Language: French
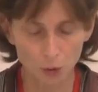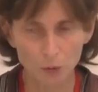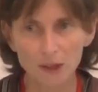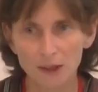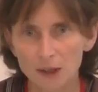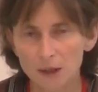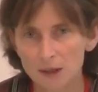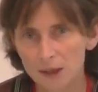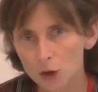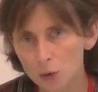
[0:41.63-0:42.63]
C'est
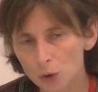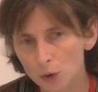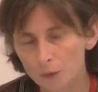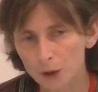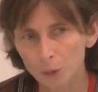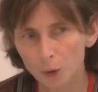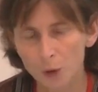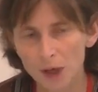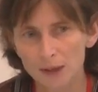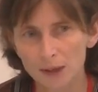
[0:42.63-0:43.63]
juste, en fait, pour moi,
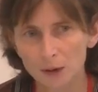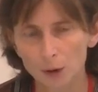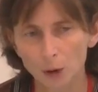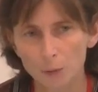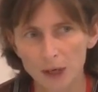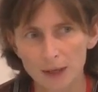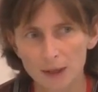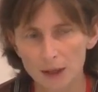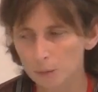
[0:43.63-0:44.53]
l'idée de replacer,